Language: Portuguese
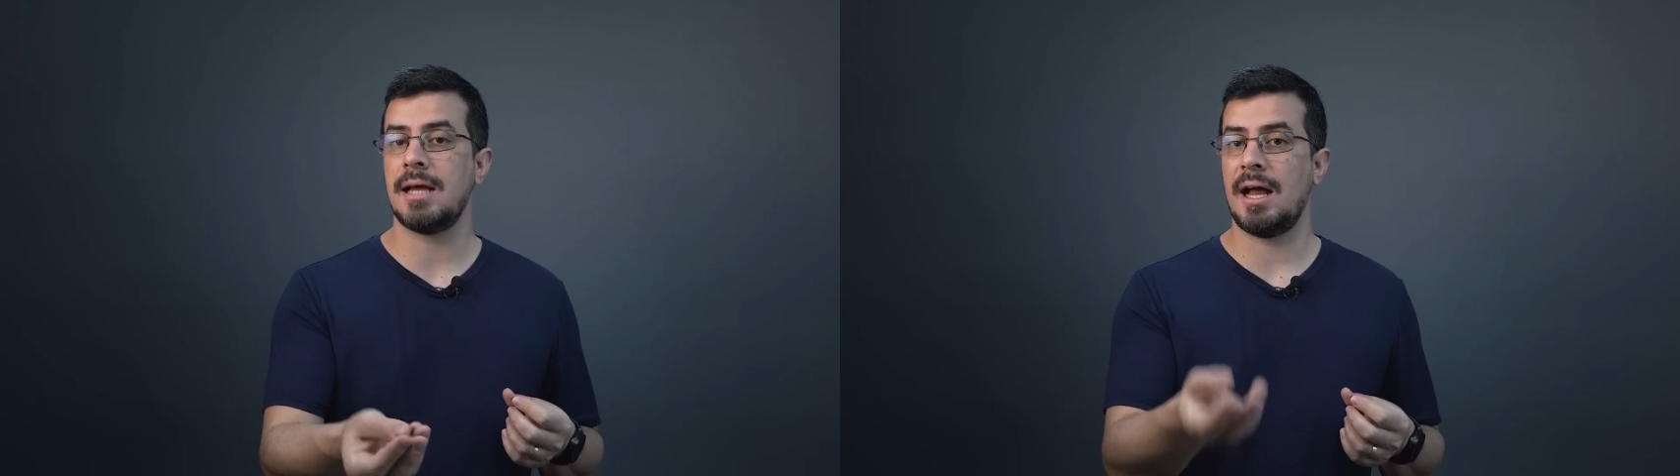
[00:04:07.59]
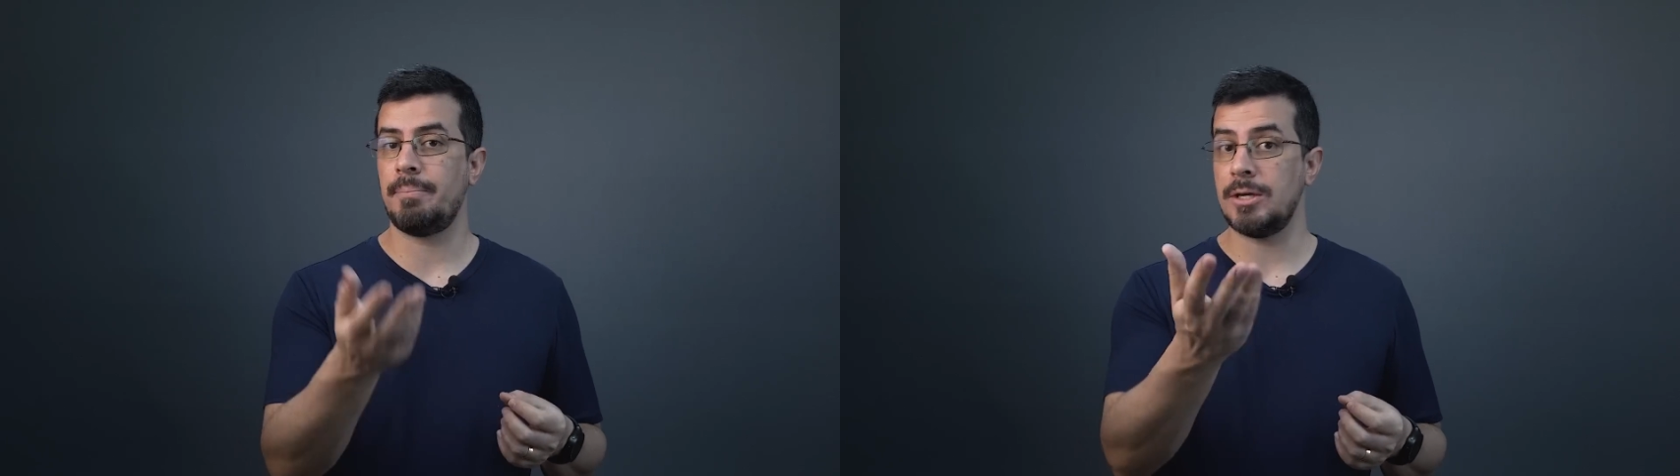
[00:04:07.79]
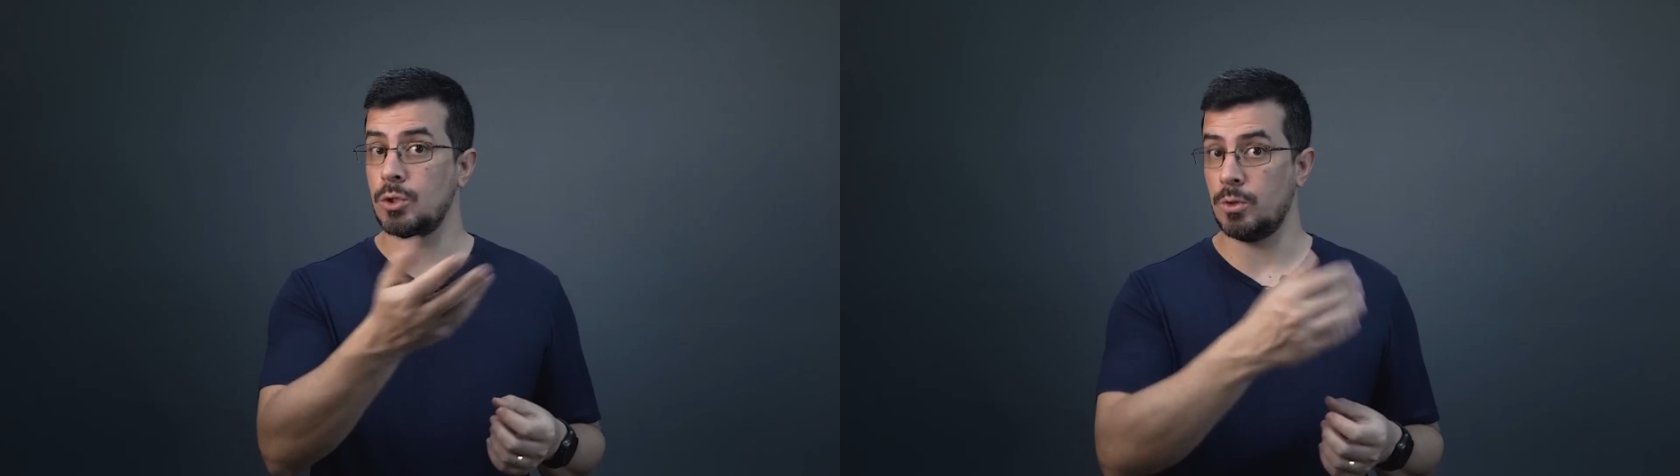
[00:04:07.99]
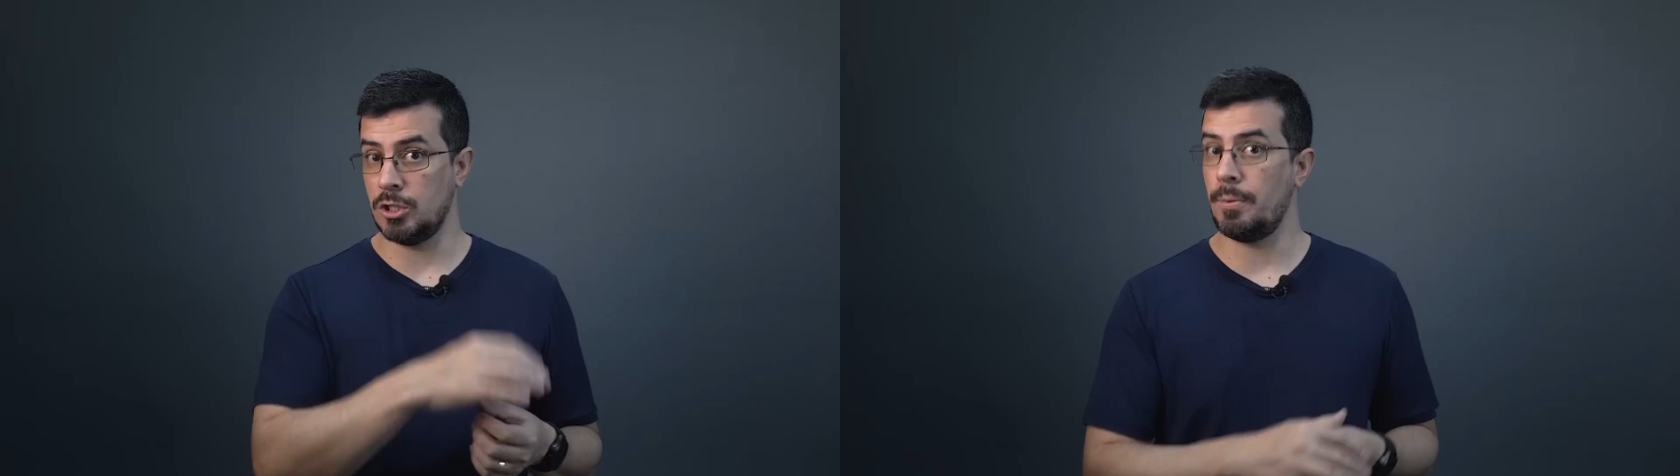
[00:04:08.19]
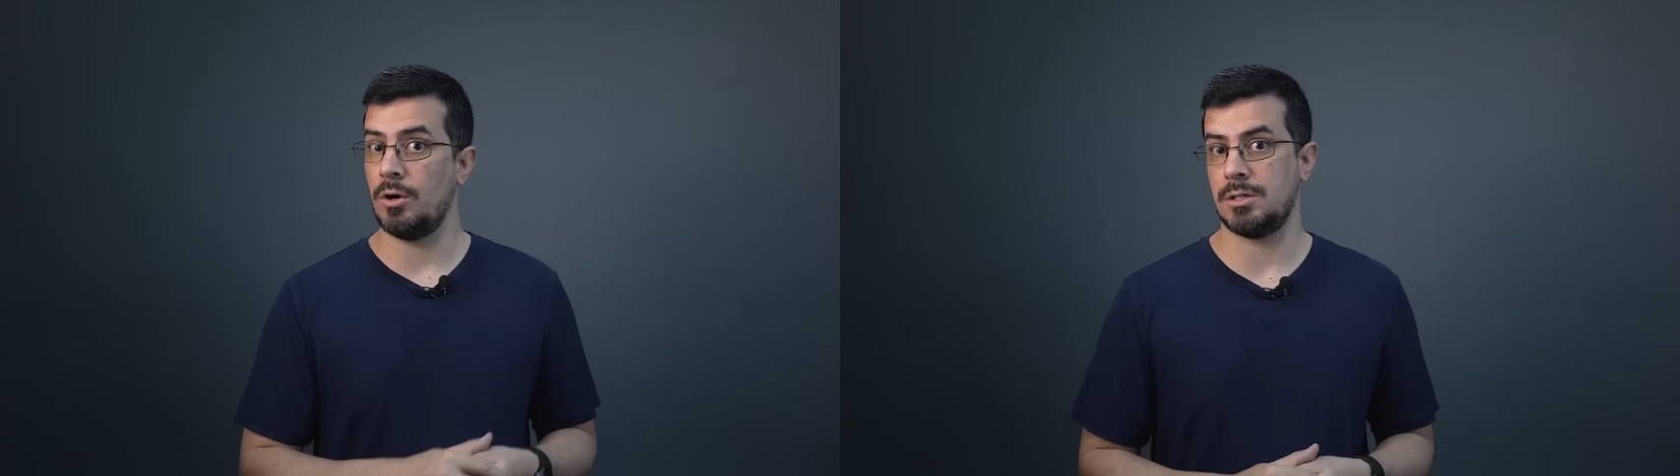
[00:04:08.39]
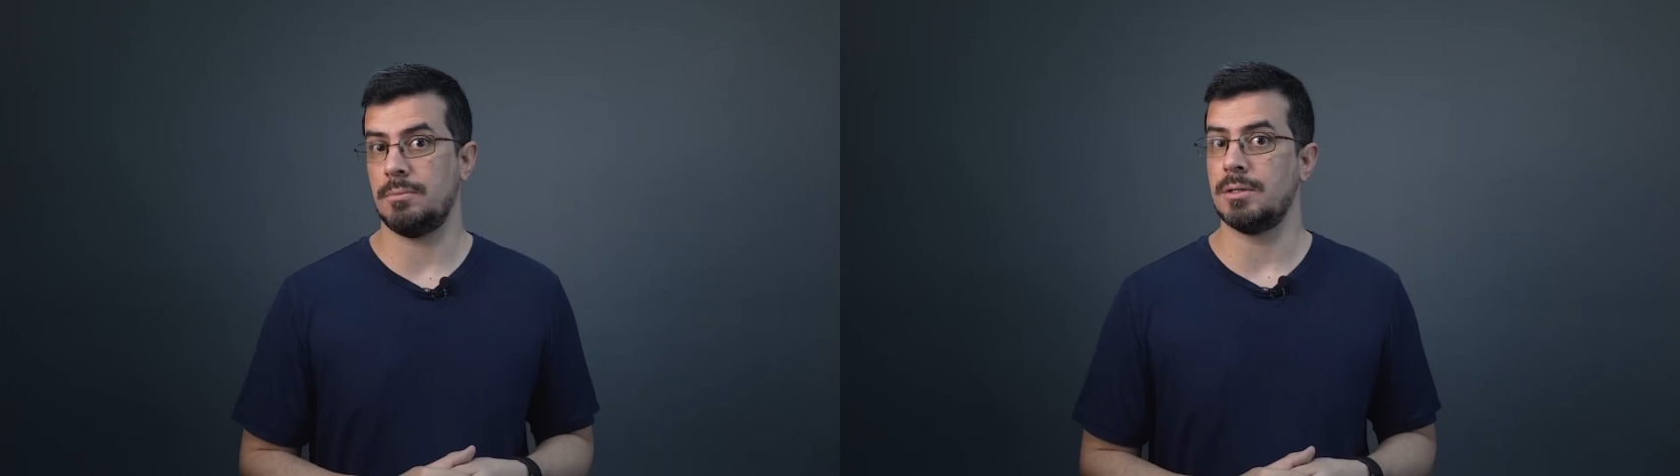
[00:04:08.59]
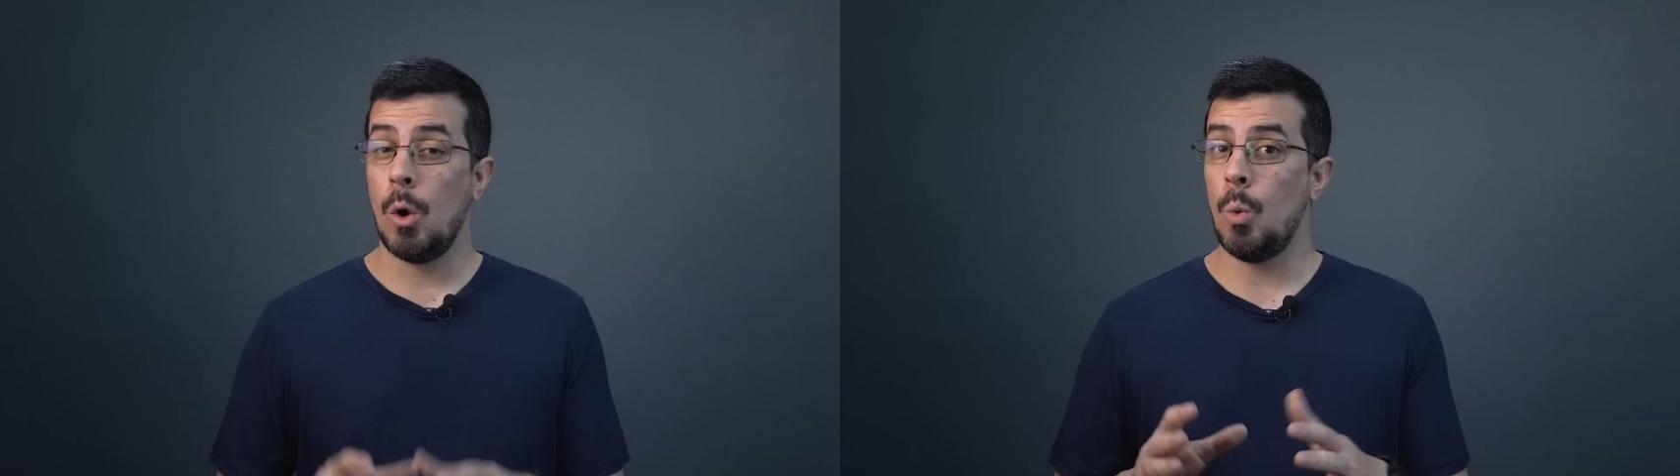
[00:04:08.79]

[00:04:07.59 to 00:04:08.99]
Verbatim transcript: a pessoas próximas.